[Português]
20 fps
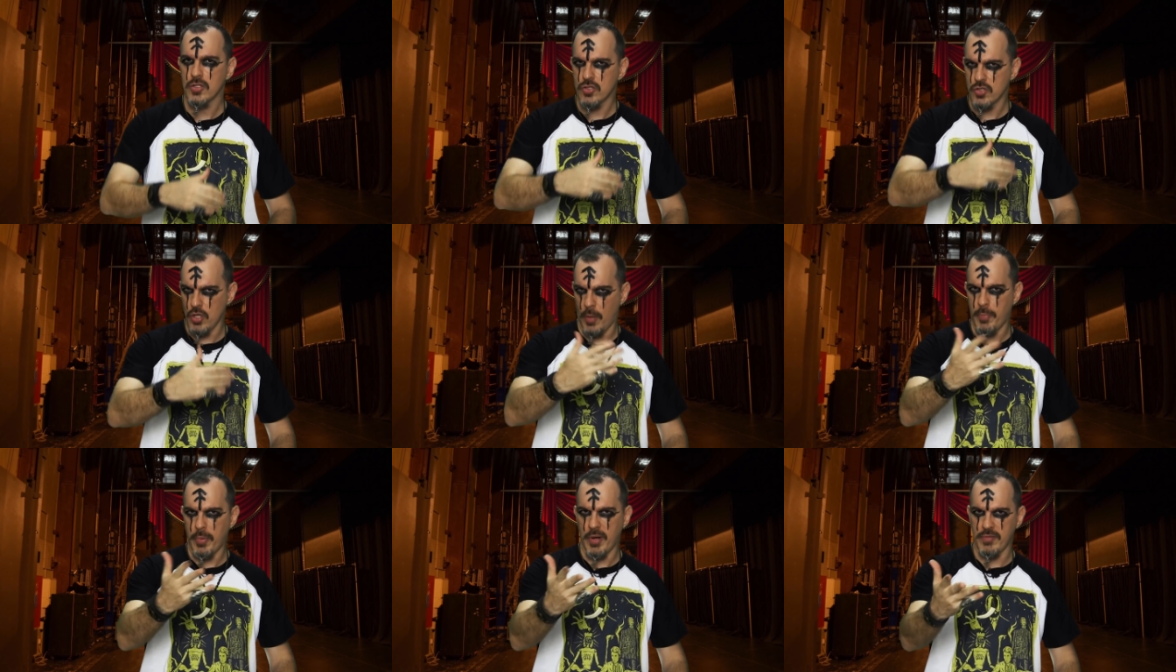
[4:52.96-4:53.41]

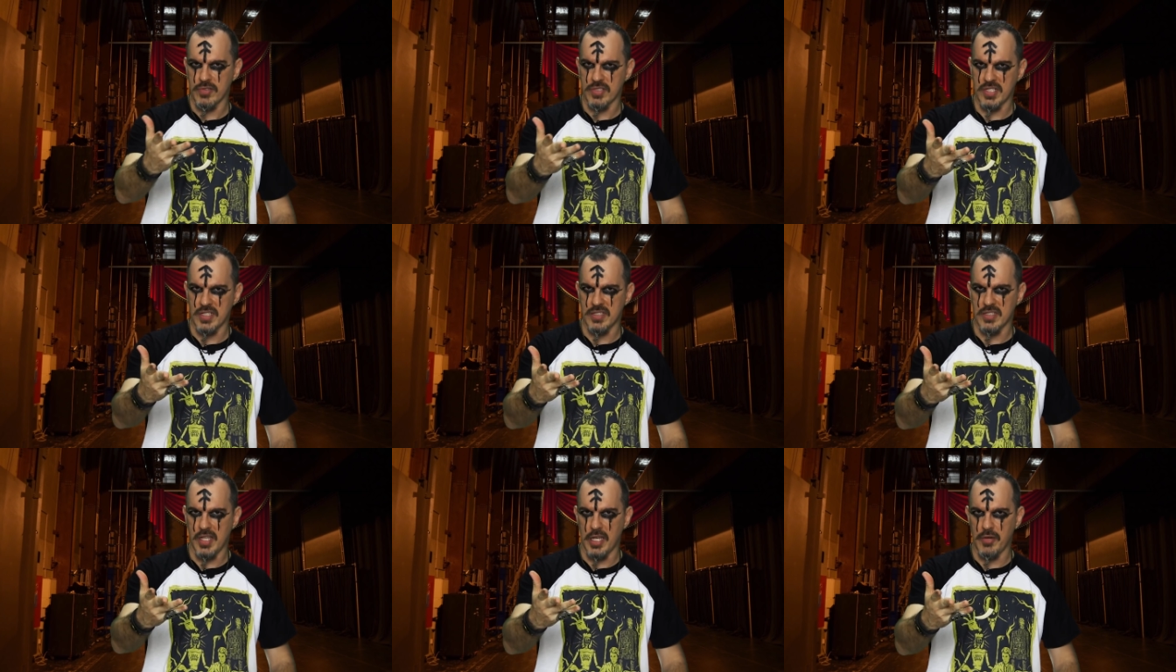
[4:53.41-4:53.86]
Só para
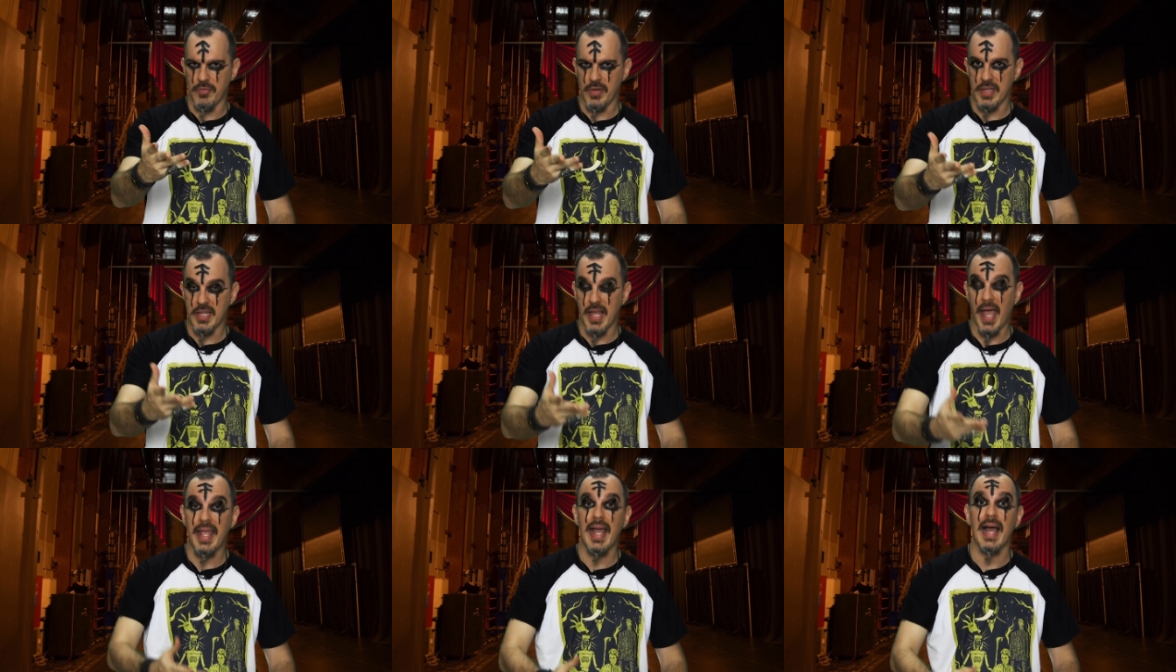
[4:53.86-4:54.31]
vocês terem uma
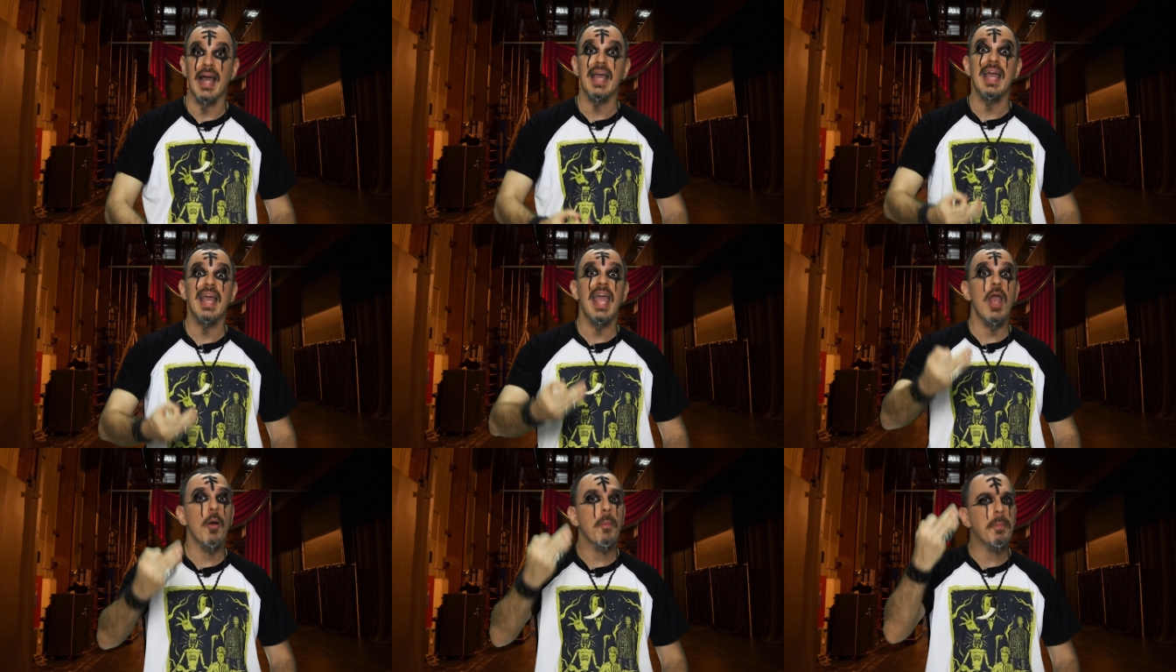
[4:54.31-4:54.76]
ideia,
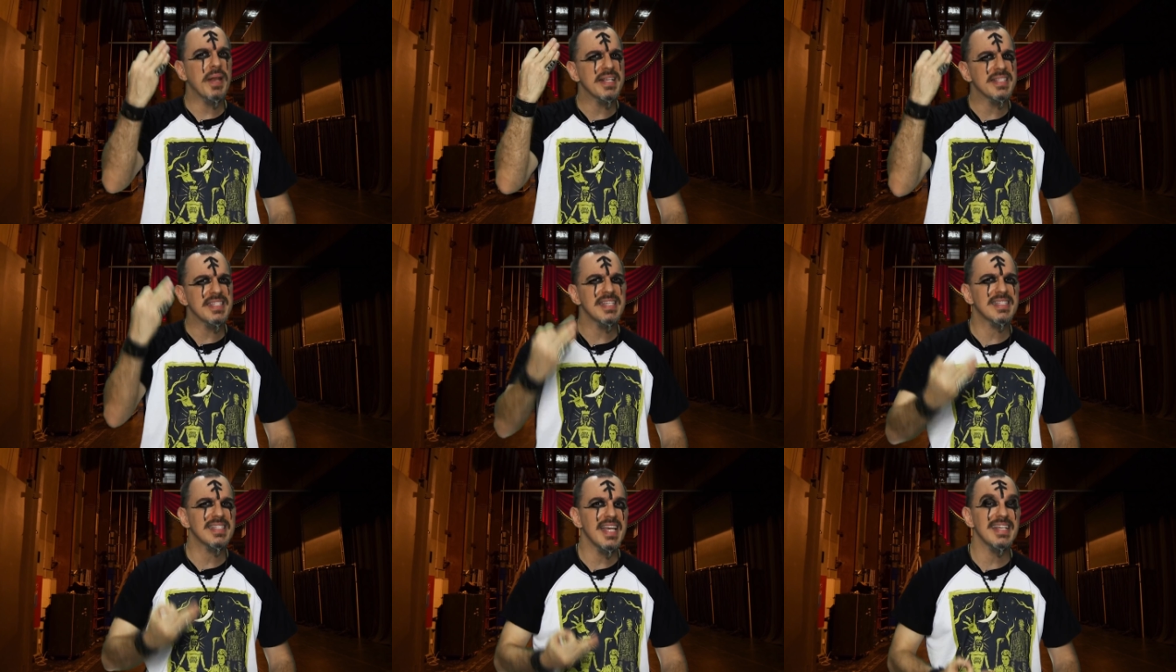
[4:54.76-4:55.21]
eu
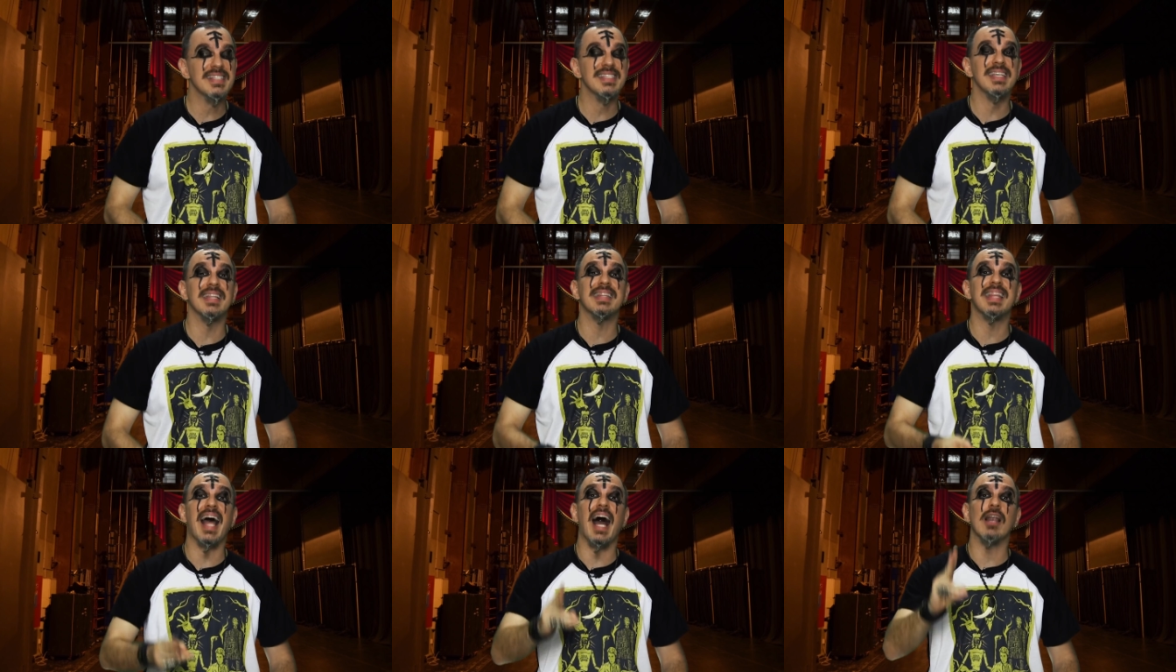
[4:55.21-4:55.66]
precisei
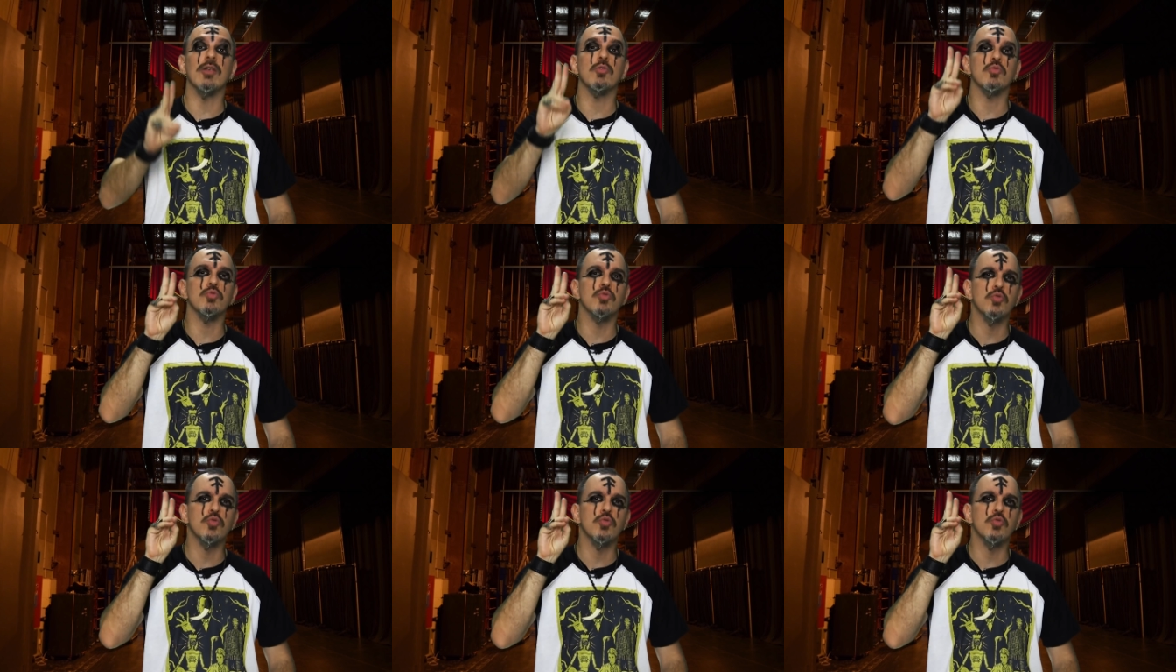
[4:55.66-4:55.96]
citá-lo